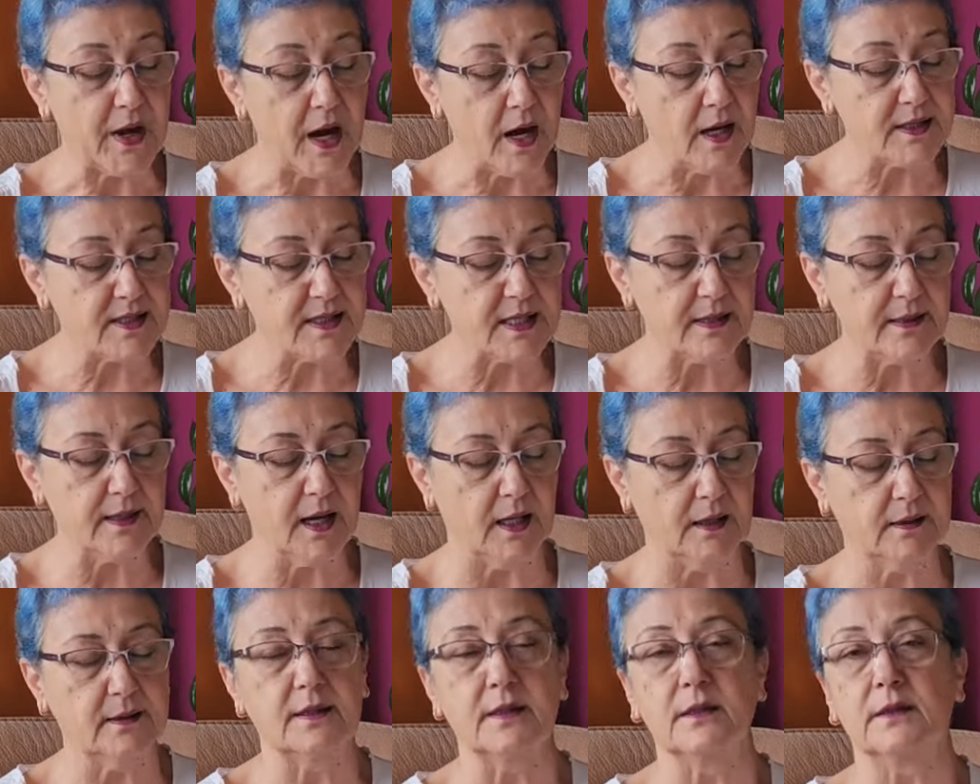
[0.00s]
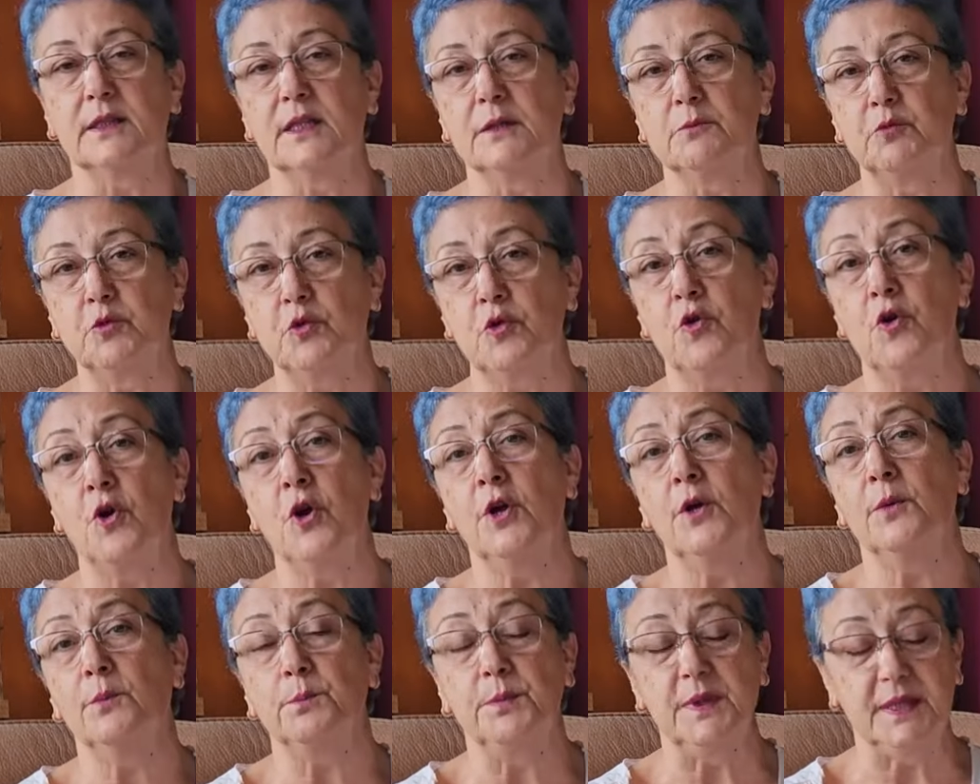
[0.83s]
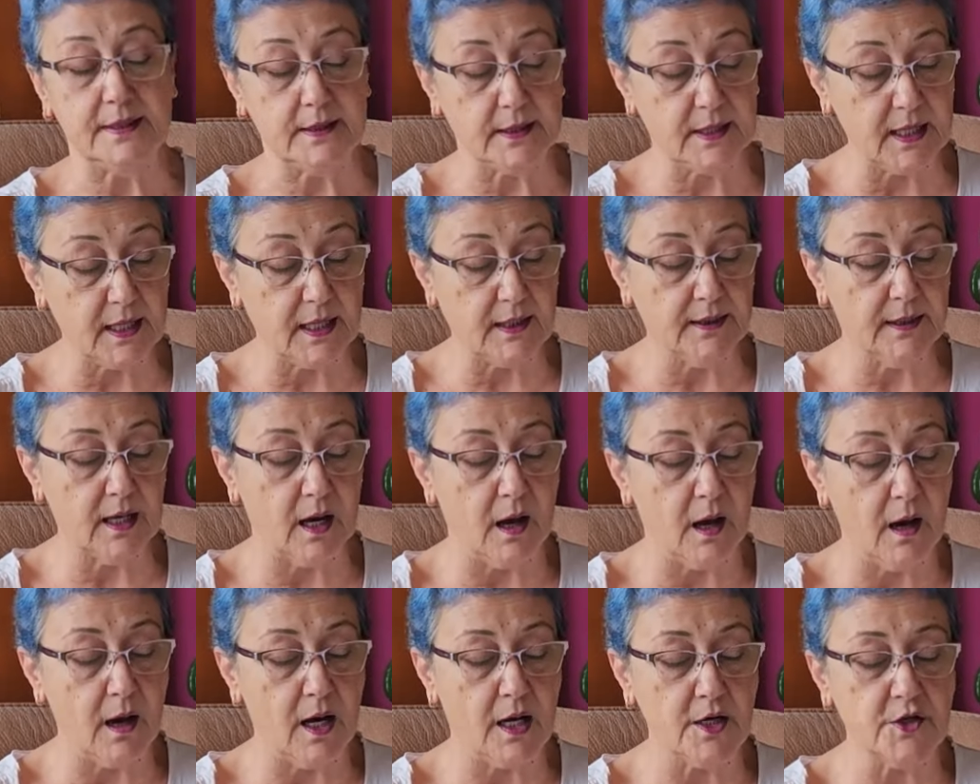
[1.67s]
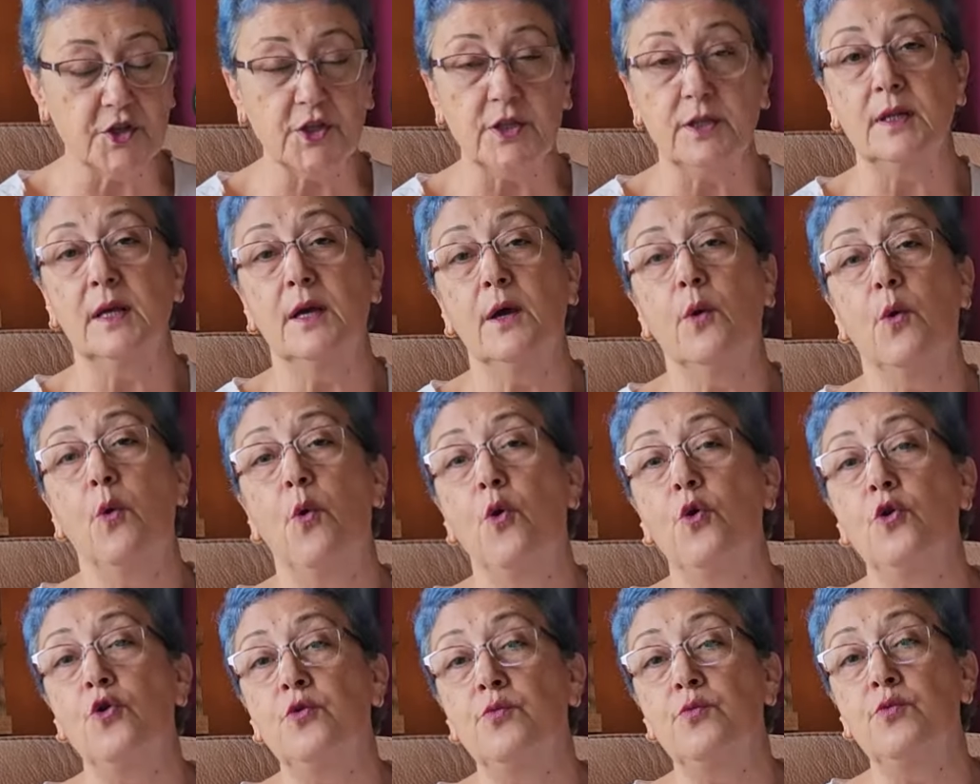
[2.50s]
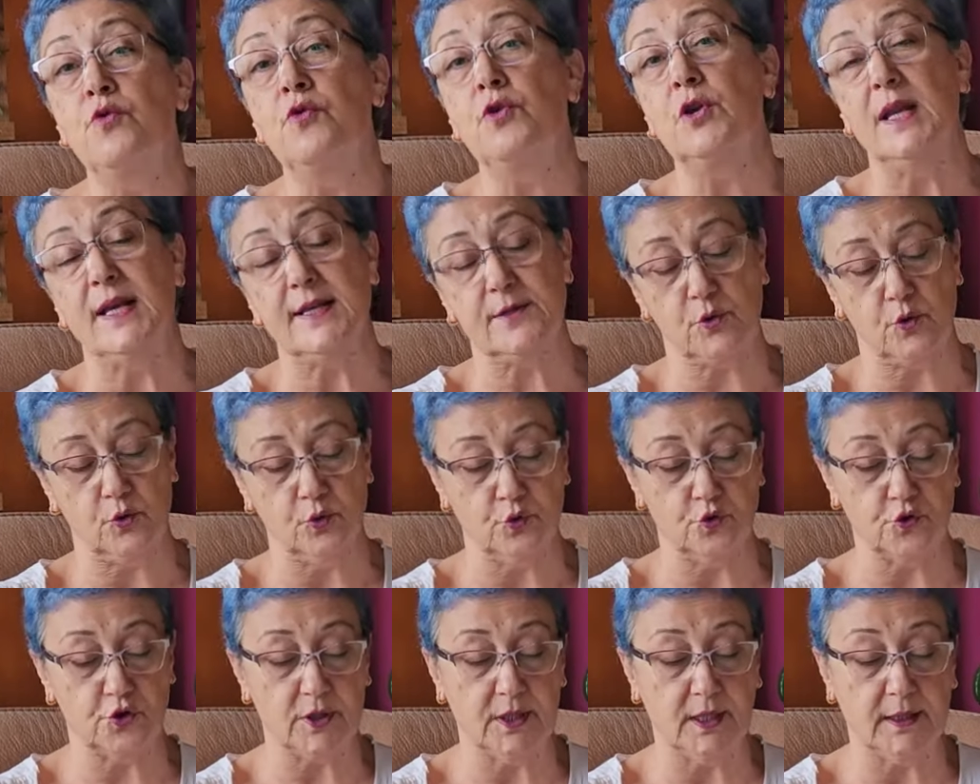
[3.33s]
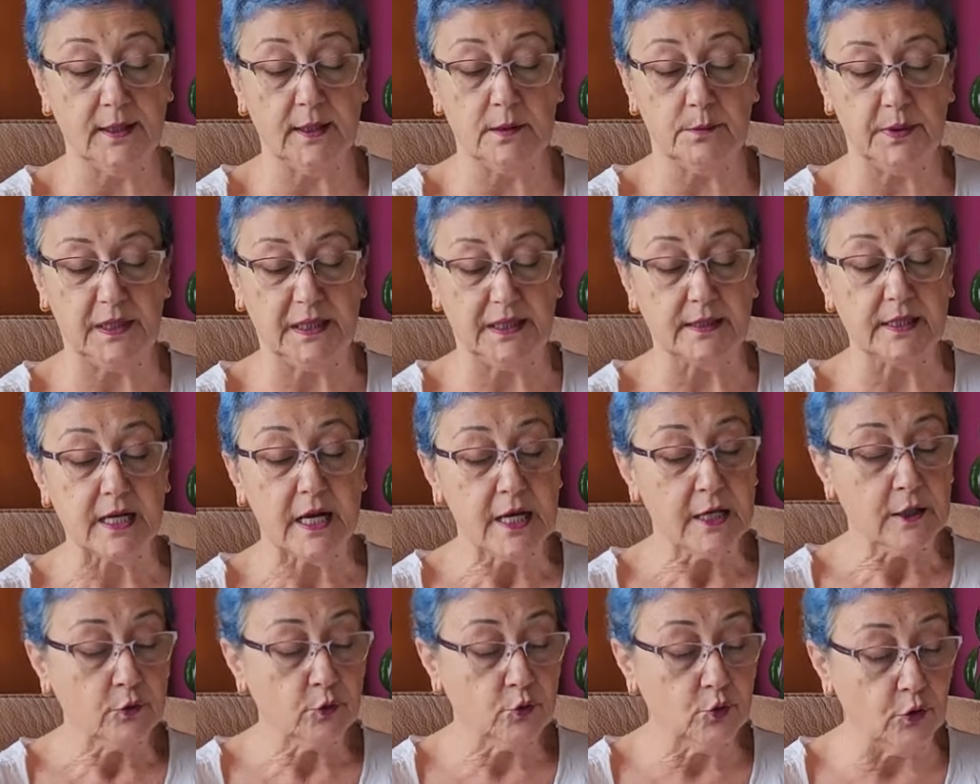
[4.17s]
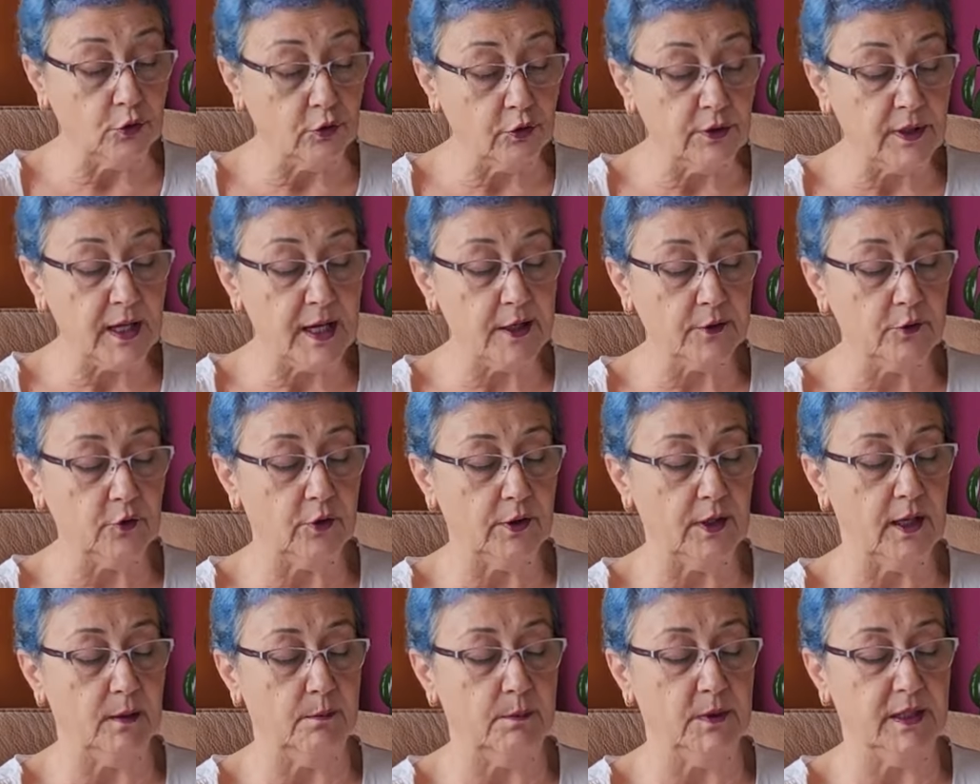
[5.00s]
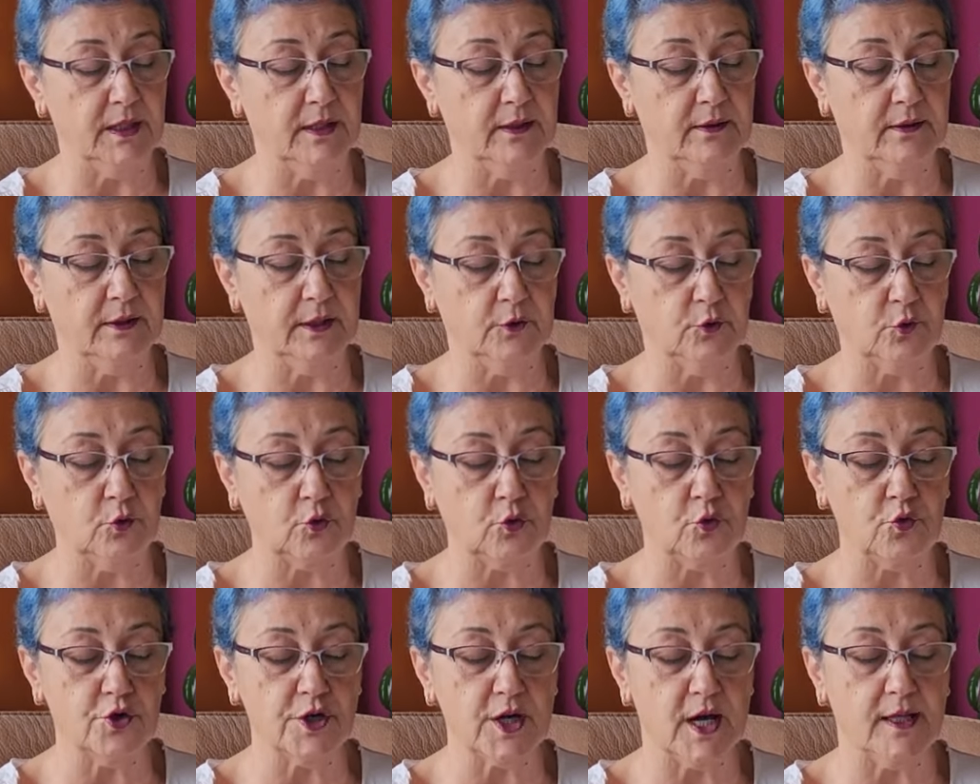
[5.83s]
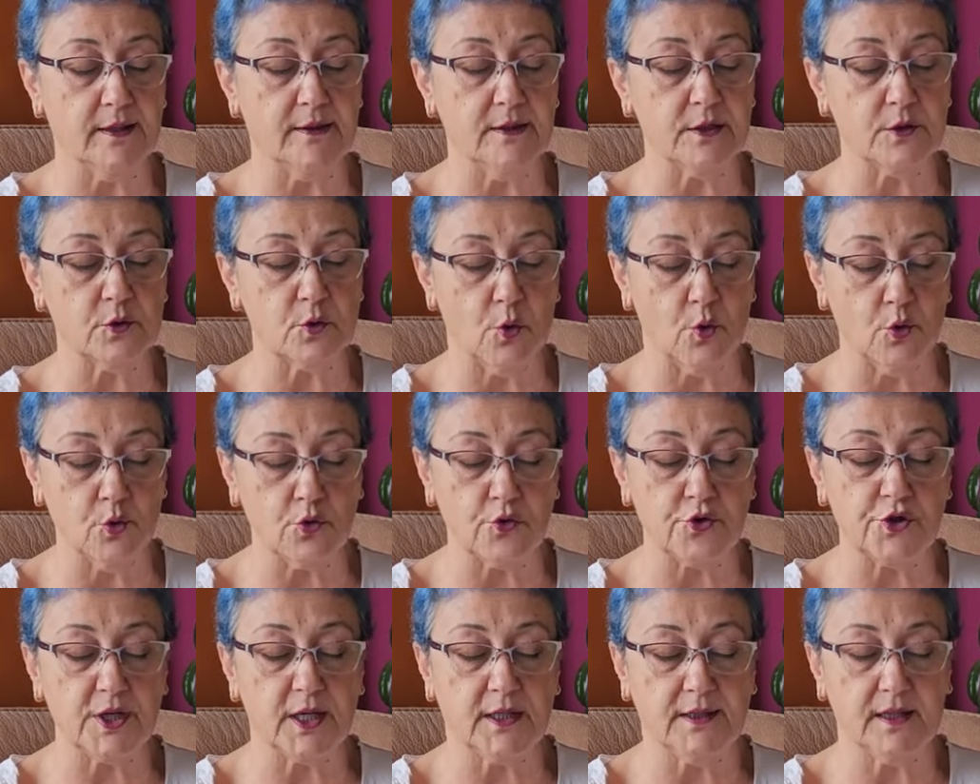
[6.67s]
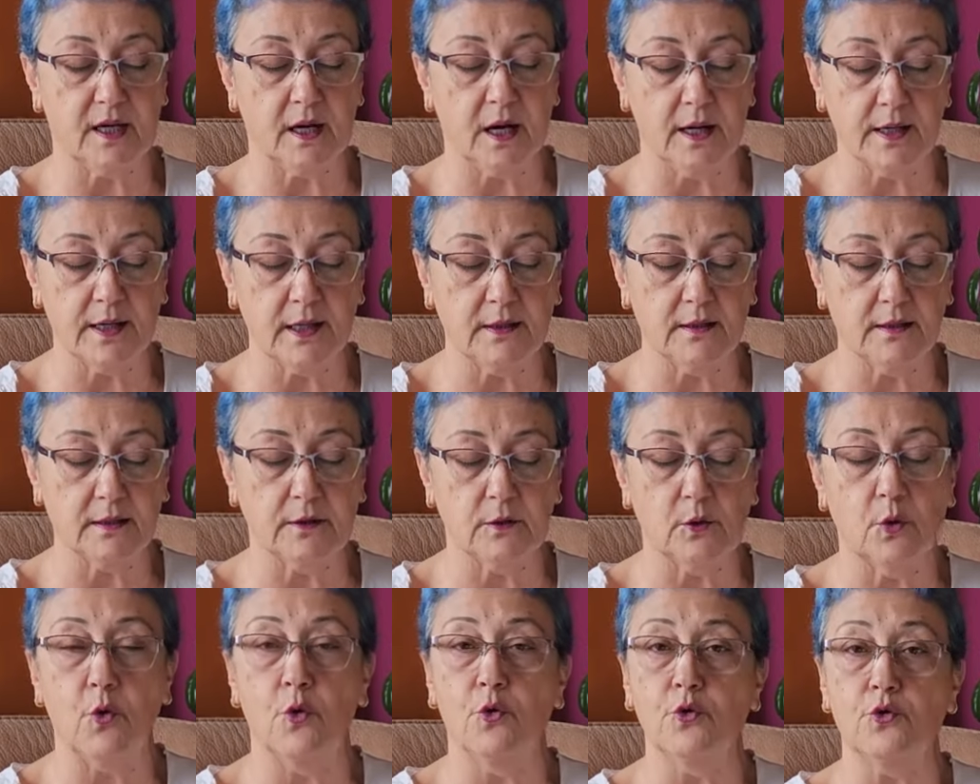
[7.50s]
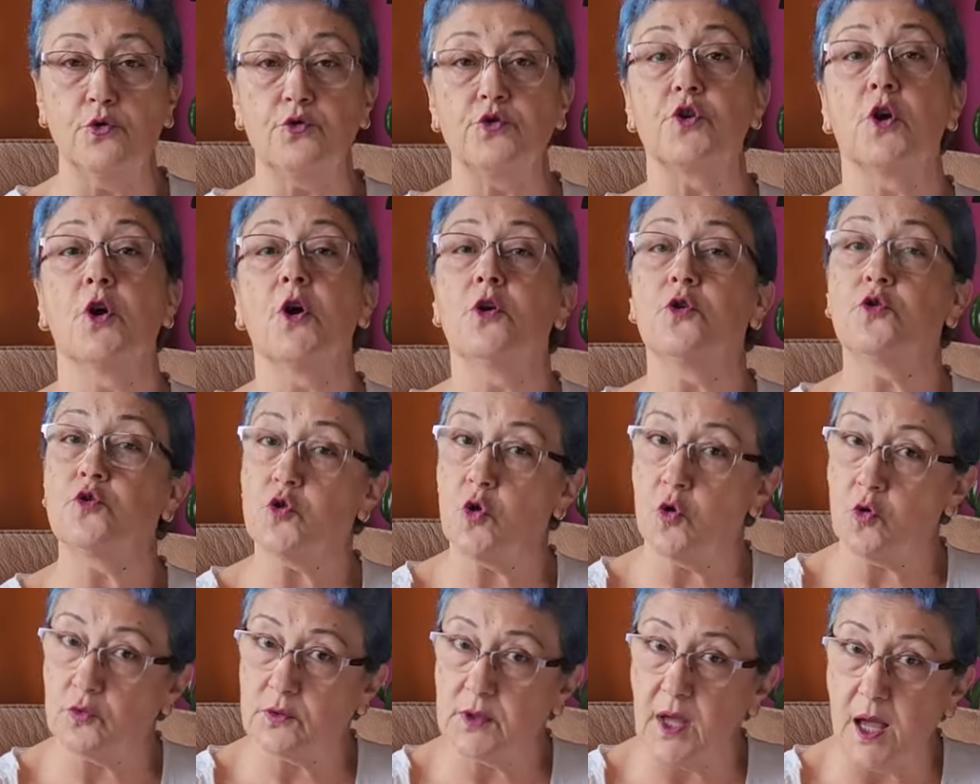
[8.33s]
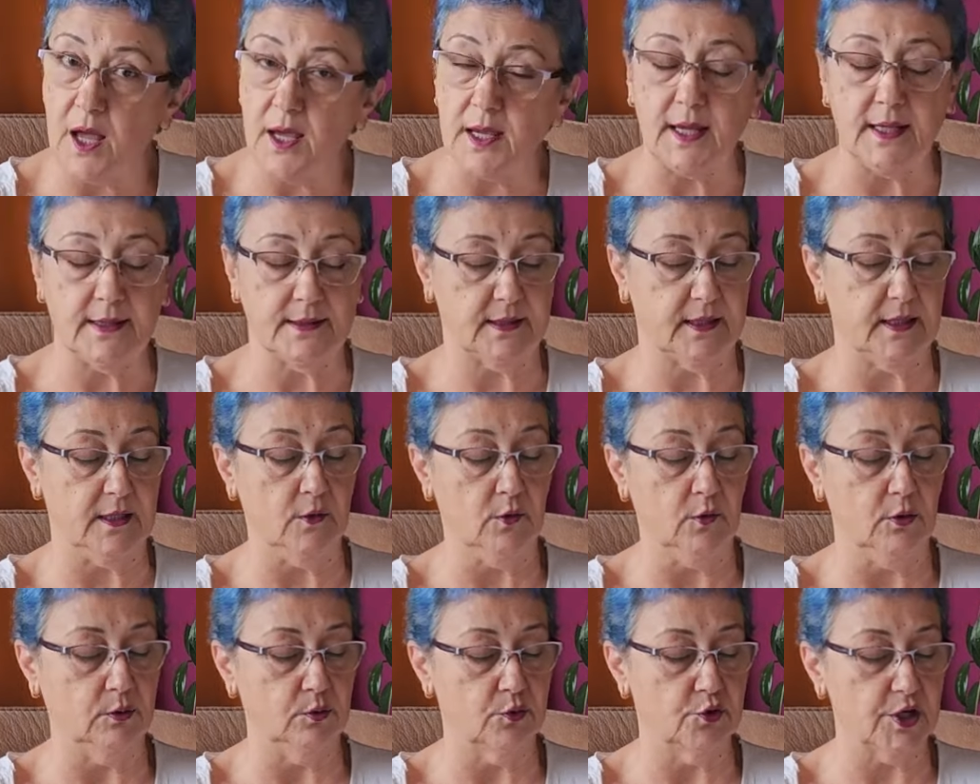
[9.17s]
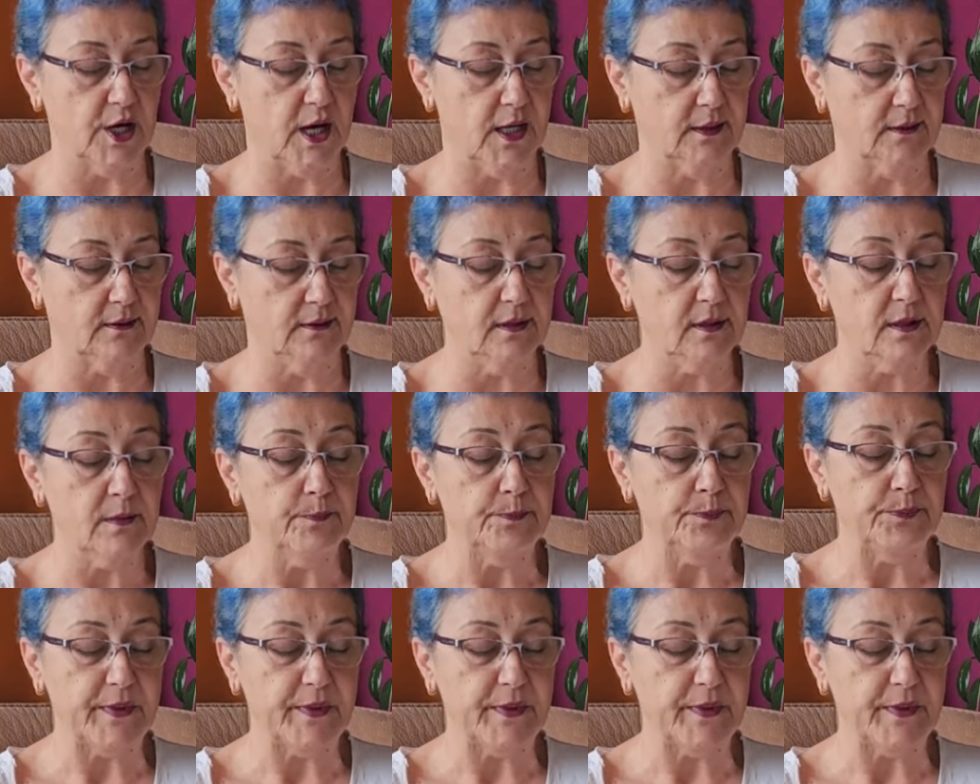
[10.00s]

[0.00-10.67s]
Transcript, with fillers: Aksi takdirde bu bitki ya da ağacın ölübüyle sonuçlanabilir. Dolunay dönemlerinde tutacağınız oruç ya da aralıklı oruç çok daha etkili olacaktır.